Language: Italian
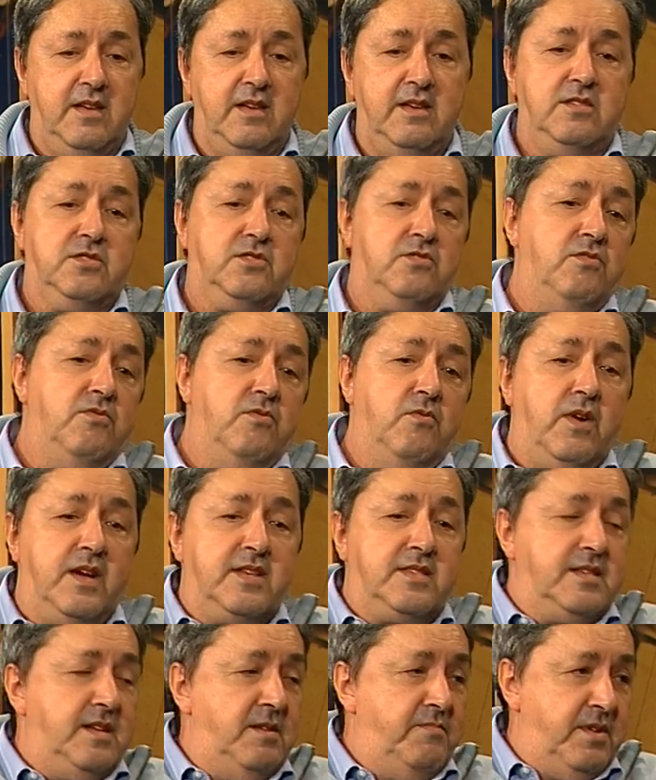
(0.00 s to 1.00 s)

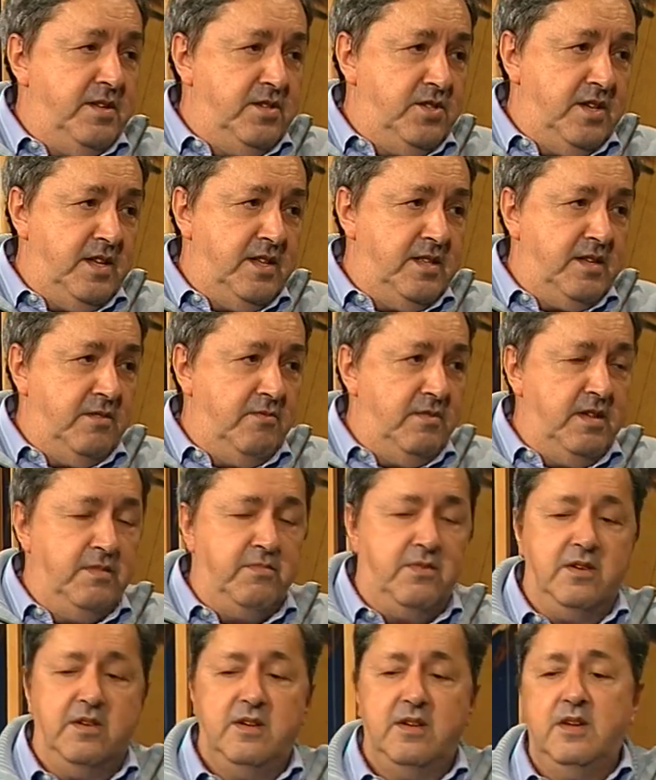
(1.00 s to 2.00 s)
sconquassa il precedente
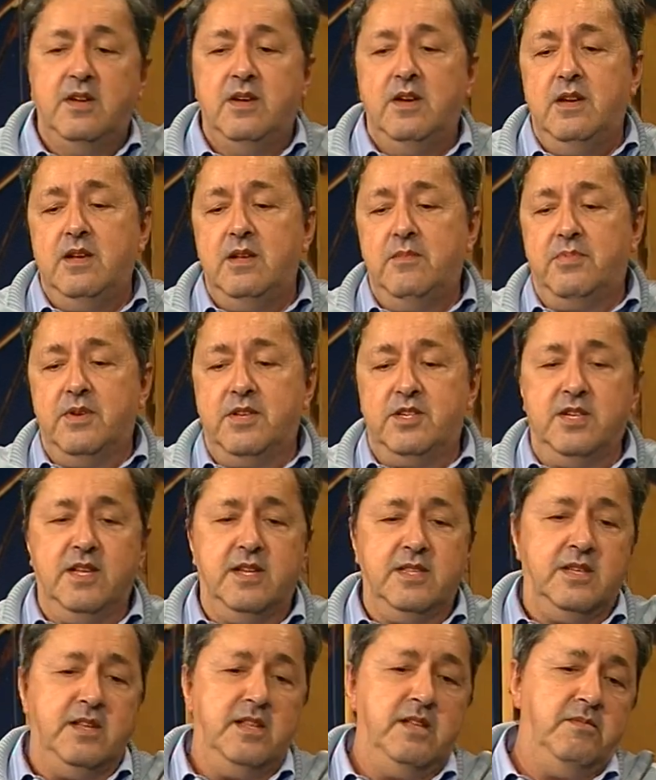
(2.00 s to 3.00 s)
equilibrio. Il
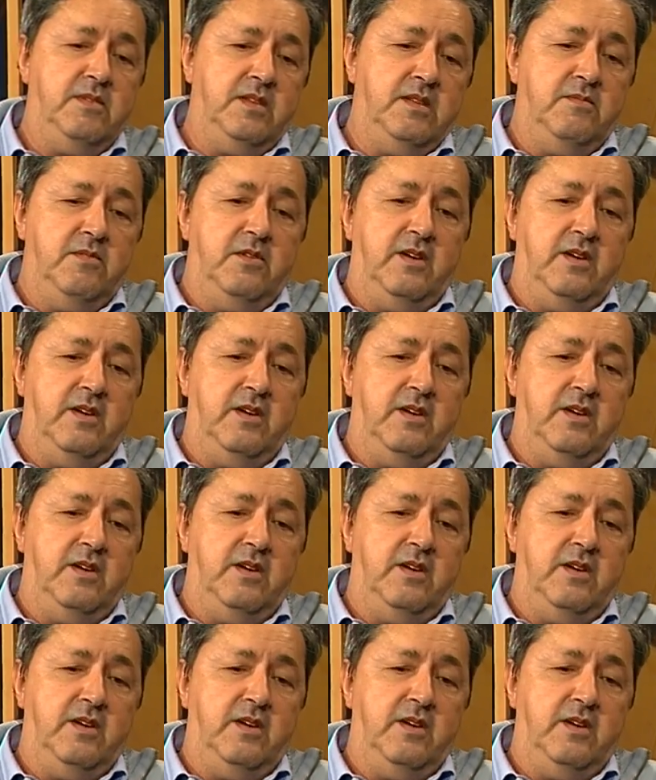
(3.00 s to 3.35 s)
precedente equilibrio